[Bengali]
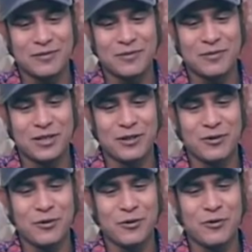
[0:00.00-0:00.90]
মানে
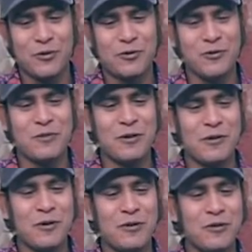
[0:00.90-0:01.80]
ওইরকম ভাবে
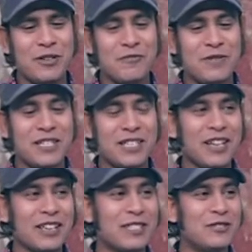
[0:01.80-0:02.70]
কখনো
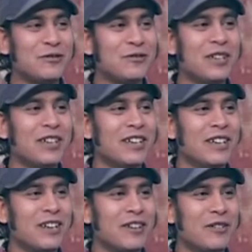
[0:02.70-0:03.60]
স্পেশাল কিছু
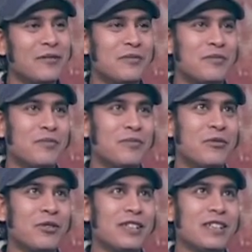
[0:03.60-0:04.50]

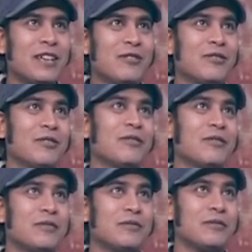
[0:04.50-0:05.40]
বলতে কি এখন
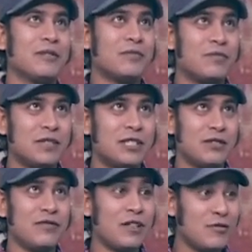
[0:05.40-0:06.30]

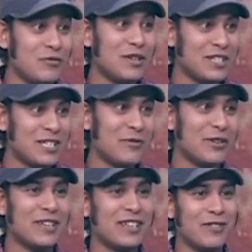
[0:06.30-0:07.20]
যেটা ফেসবুকের
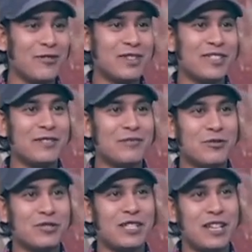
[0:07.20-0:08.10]
জামানায় অনেকে
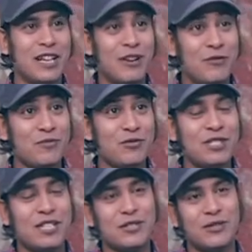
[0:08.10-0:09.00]
বোঝে এখন
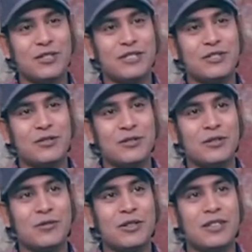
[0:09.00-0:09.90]
বুঝি আসলে যে
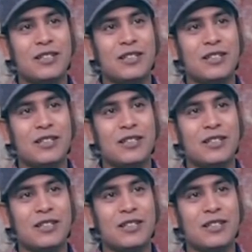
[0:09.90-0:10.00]
সত্যি বলতে